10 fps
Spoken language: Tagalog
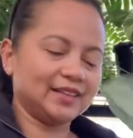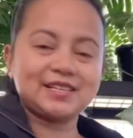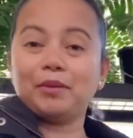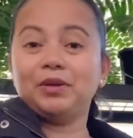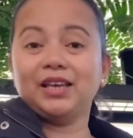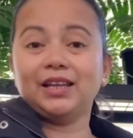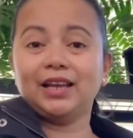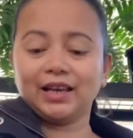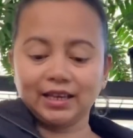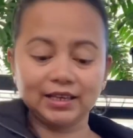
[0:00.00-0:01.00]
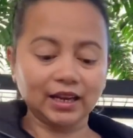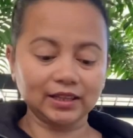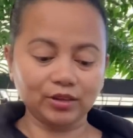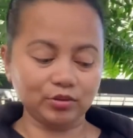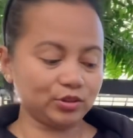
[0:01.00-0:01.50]
Sabi niya, nilagay niya
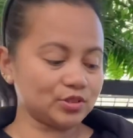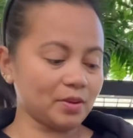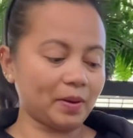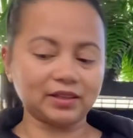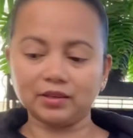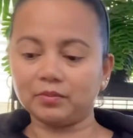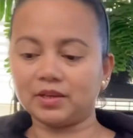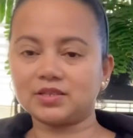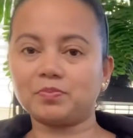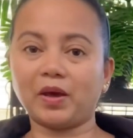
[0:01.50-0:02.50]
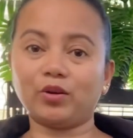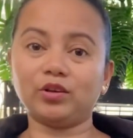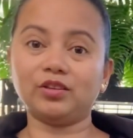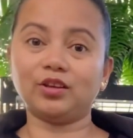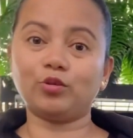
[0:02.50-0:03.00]
lang daw ito sa potting mix, pero
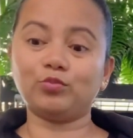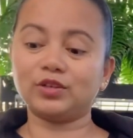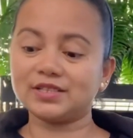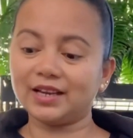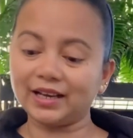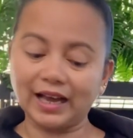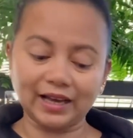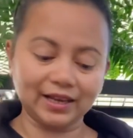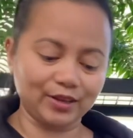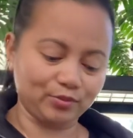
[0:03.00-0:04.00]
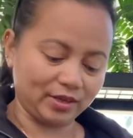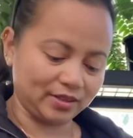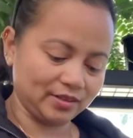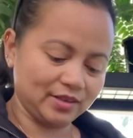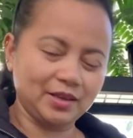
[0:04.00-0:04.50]
hindi ko muna sila
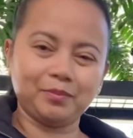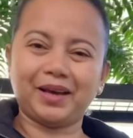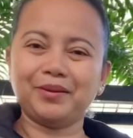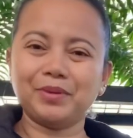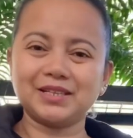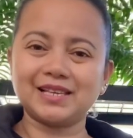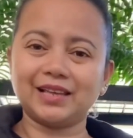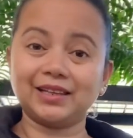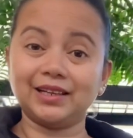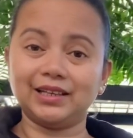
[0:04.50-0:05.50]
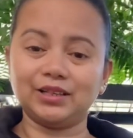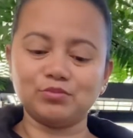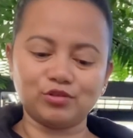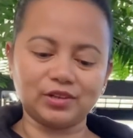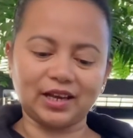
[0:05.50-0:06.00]
gagalawin. Para mag-settle
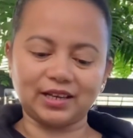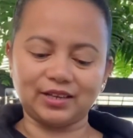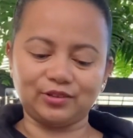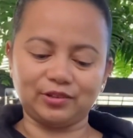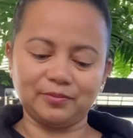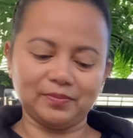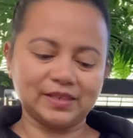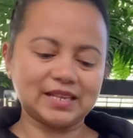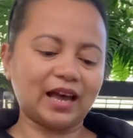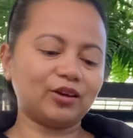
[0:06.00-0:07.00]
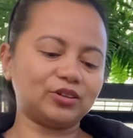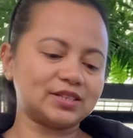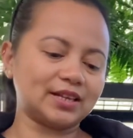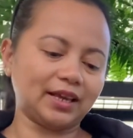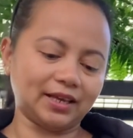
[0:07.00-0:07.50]
in muna, ganun. Saka ko na
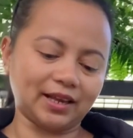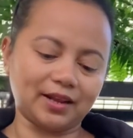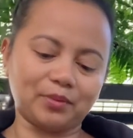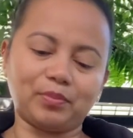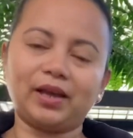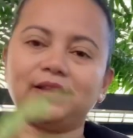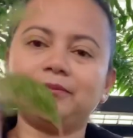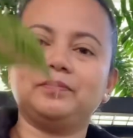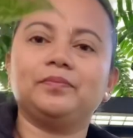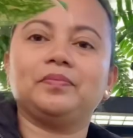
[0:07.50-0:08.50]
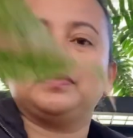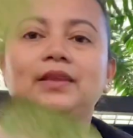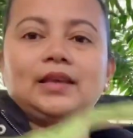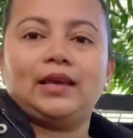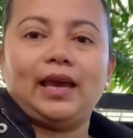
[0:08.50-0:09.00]
sila ire-repat.
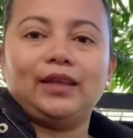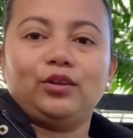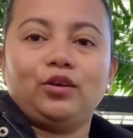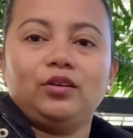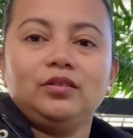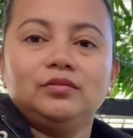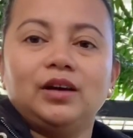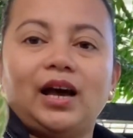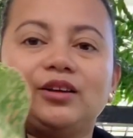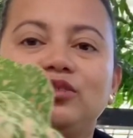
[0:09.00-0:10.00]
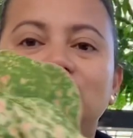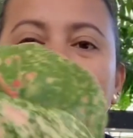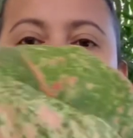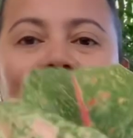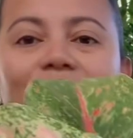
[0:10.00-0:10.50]
Eto,
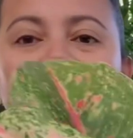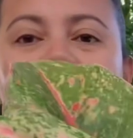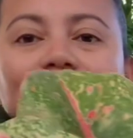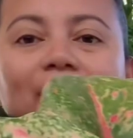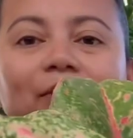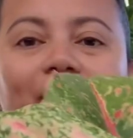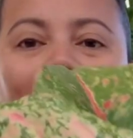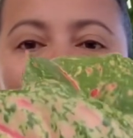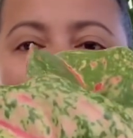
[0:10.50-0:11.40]
aglonema din to malamang,